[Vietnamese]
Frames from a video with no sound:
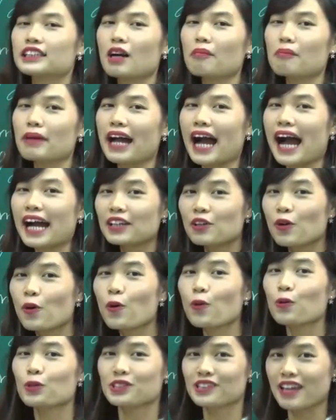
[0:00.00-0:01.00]
Trong bài hát
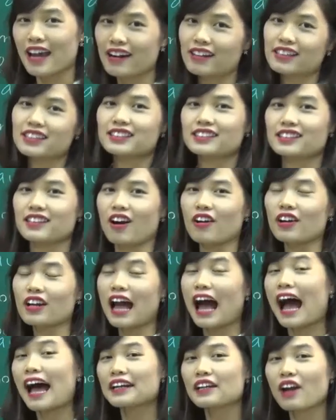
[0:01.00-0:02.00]
Who Says có nghĩa
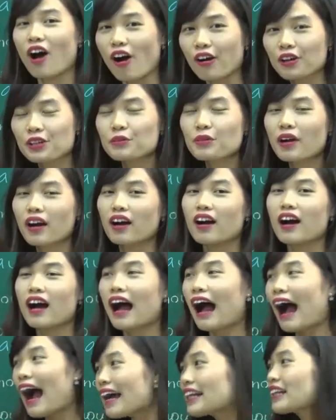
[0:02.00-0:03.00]
là ai nói, nhưng mà
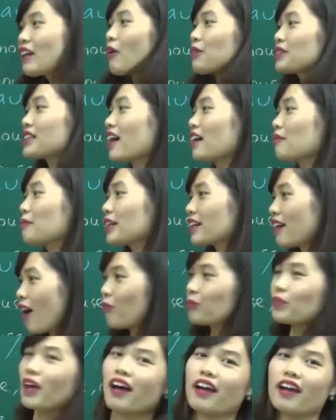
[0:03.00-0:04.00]
ai nói rằng mình
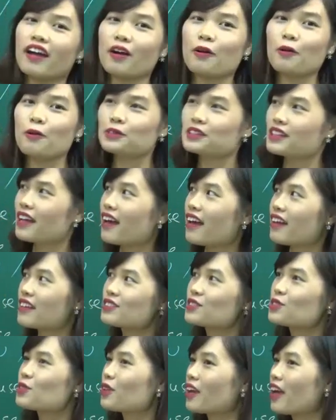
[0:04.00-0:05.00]
không thể. Who
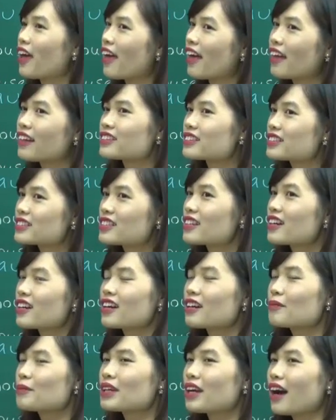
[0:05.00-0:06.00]
says you can't
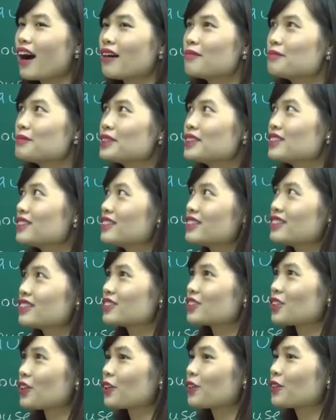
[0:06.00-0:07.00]
become a,
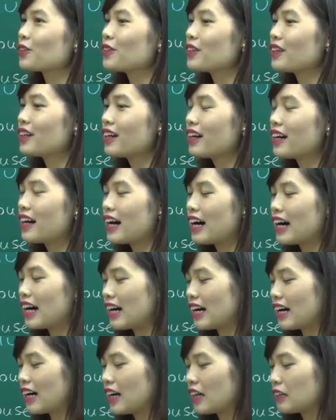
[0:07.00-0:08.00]
you know,
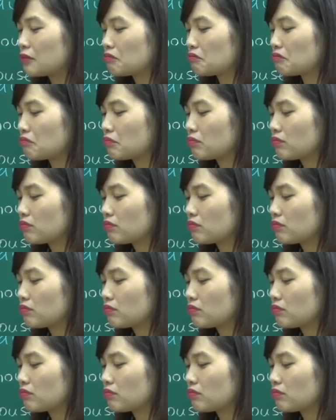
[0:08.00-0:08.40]
uh,